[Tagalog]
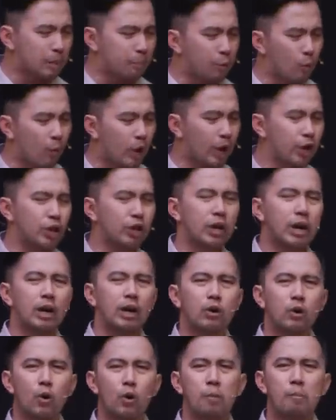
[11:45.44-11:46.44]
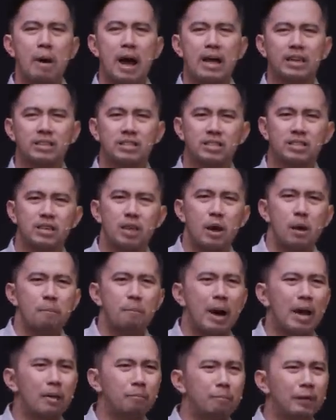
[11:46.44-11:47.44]
po kayo ng Romans,
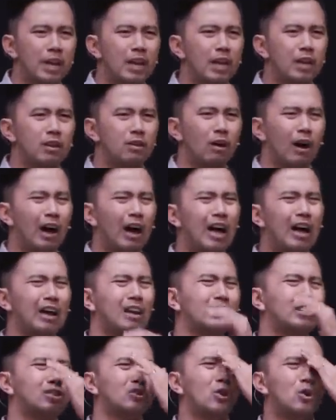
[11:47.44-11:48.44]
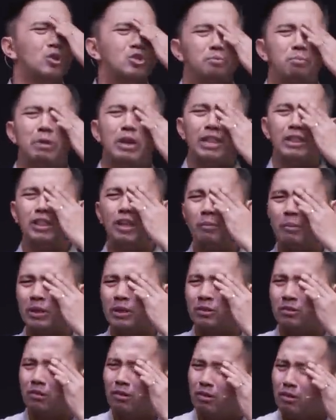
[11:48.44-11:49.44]
parang piling nyo, ah, nosebleed
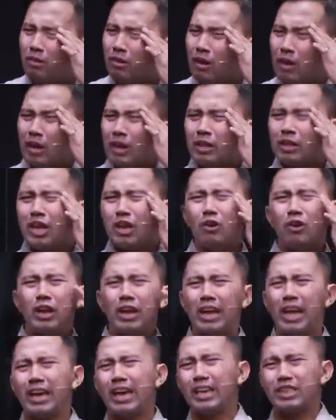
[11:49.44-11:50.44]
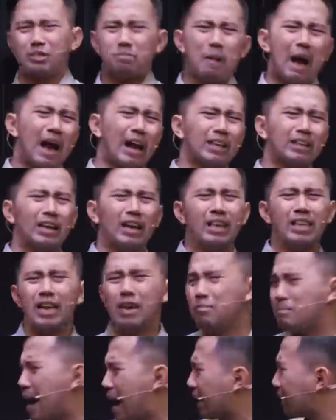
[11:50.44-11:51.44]
naman to. Hindi ko nagigets, bakit
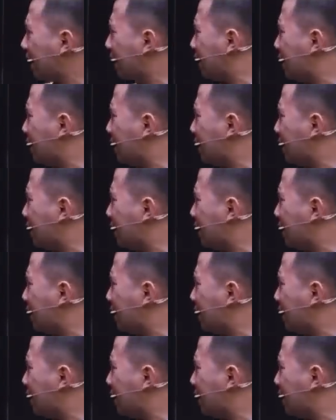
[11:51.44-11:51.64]
ganyan? Bakit ang